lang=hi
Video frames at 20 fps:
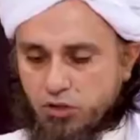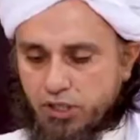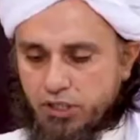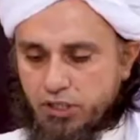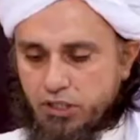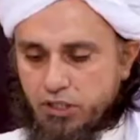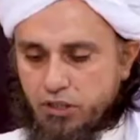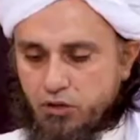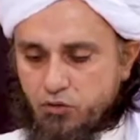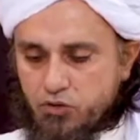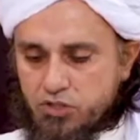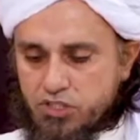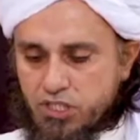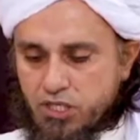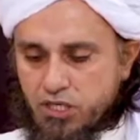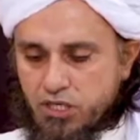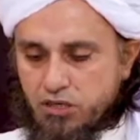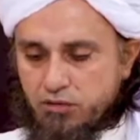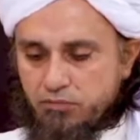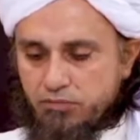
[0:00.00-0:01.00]
अलैहि
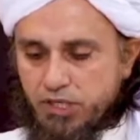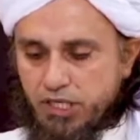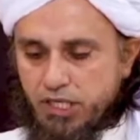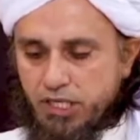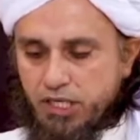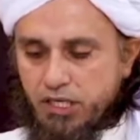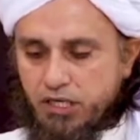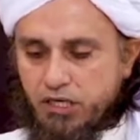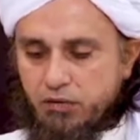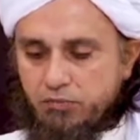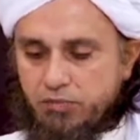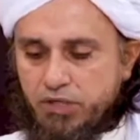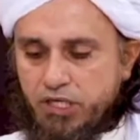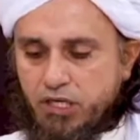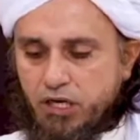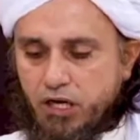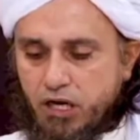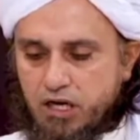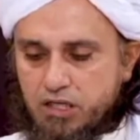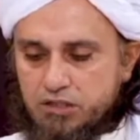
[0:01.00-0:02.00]
वसल्लम ने
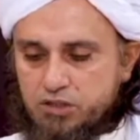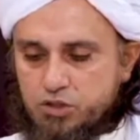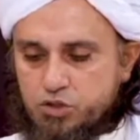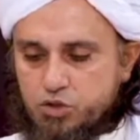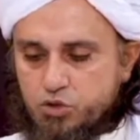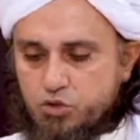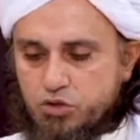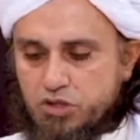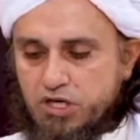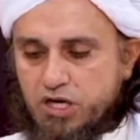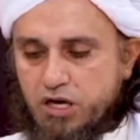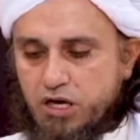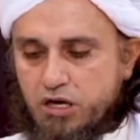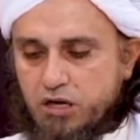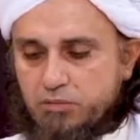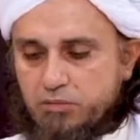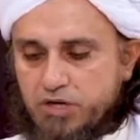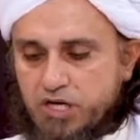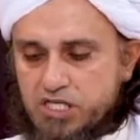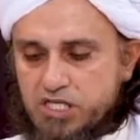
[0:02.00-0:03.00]
कभी हाथ छोड़कर
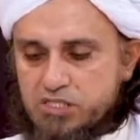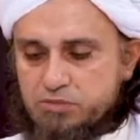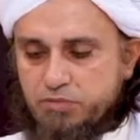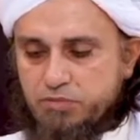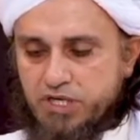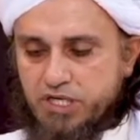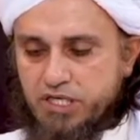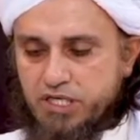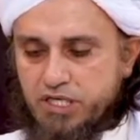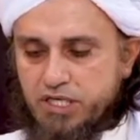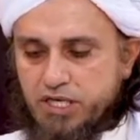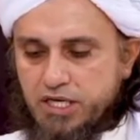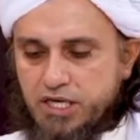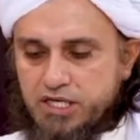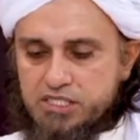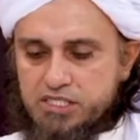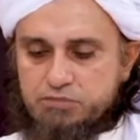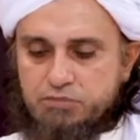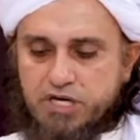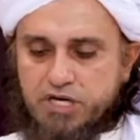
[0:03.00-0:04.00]
नमाज पढ़ी
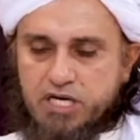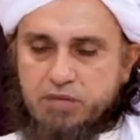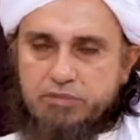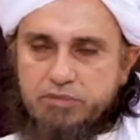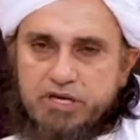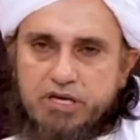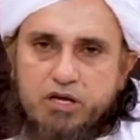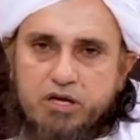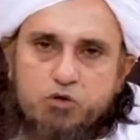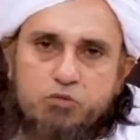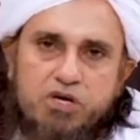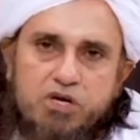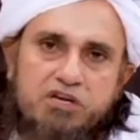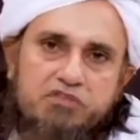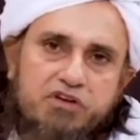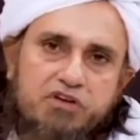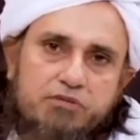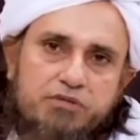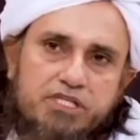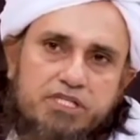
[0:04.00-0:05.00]
है इस बारे में
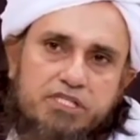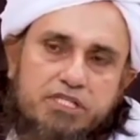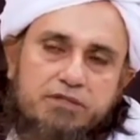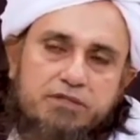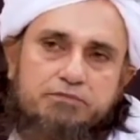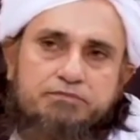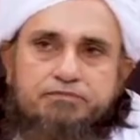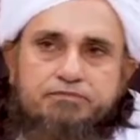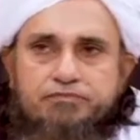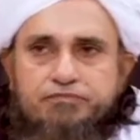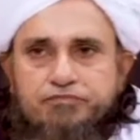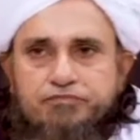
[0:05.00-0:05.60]
रहनुमाई फरमा दें